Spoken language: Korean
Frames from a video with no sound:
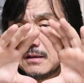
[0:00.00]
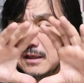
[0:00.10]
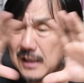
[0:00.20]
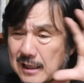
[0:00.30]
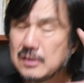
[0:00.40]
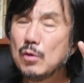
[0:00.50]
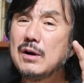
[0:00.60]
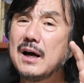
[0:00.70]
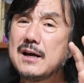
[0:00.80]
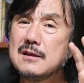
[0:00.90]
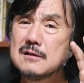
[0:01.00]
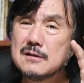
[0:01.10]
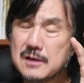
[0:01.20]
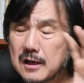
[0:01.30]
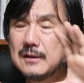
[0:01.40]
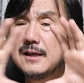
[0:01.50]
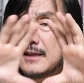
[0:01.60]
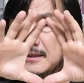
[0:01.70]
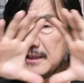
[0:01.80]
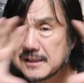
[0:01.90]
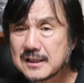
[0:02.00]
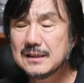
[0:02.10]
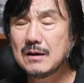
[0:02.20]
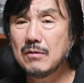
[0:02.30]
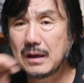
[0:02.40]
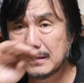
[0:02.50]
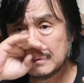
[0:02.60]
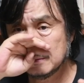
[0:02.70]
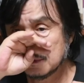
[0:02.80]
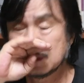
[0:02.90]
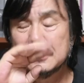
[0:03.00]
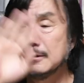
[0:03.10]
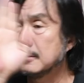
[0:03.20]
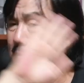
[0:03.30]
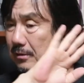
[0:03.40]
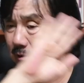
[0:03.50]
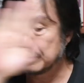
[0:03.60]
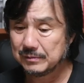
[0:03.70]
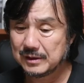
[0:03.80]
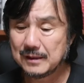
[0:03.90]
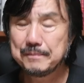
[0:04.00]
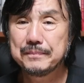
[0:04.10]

이나지 올라가 있는 그 형태의 사진이 찍힌다고 하는 그런 것은 없습니다.